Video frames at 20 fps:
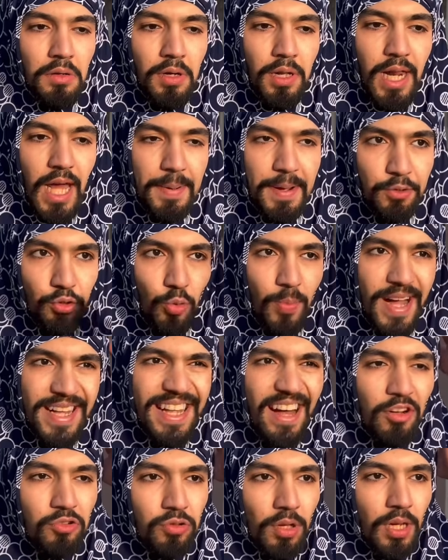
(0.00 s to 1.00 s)
لعبه عباده
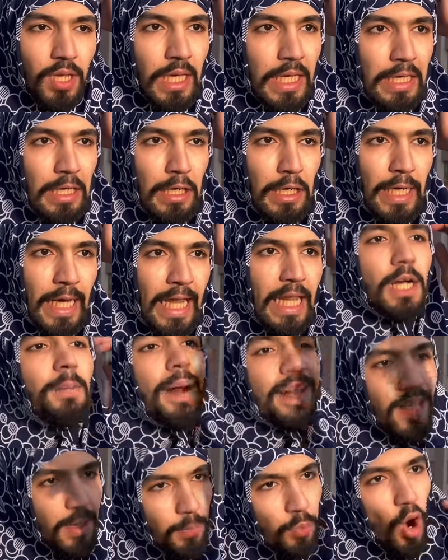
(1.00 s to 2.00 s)
قلت لي لك
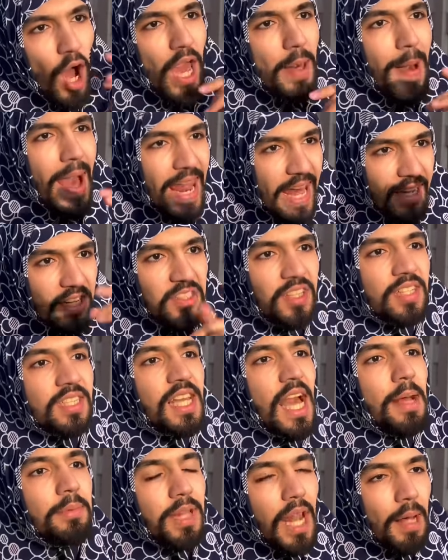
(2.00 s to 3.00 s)
بعدين مو عيب عليك انت
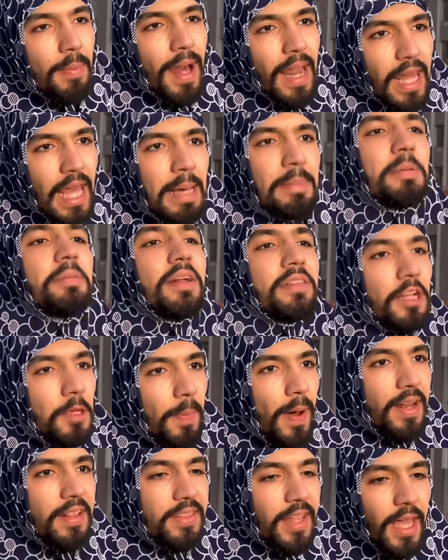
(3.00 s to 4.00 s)
صغير تلعب عليها ما بدك تكبر
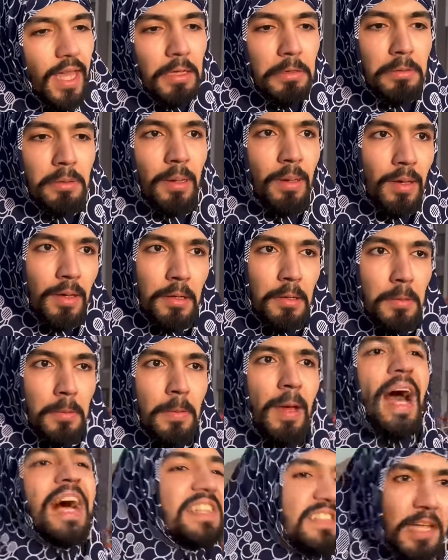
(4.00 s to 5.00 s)
انت
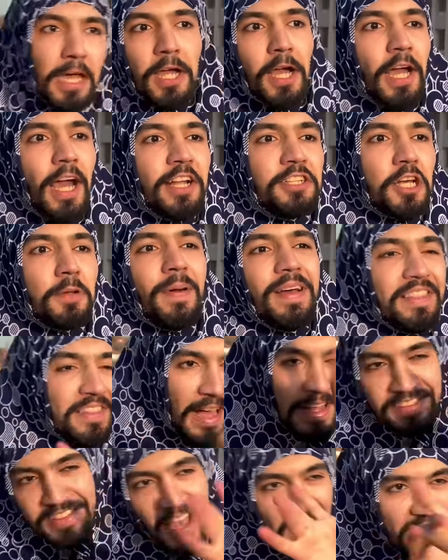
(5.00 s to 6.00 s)
اسعي خليني اجربها انت اسعي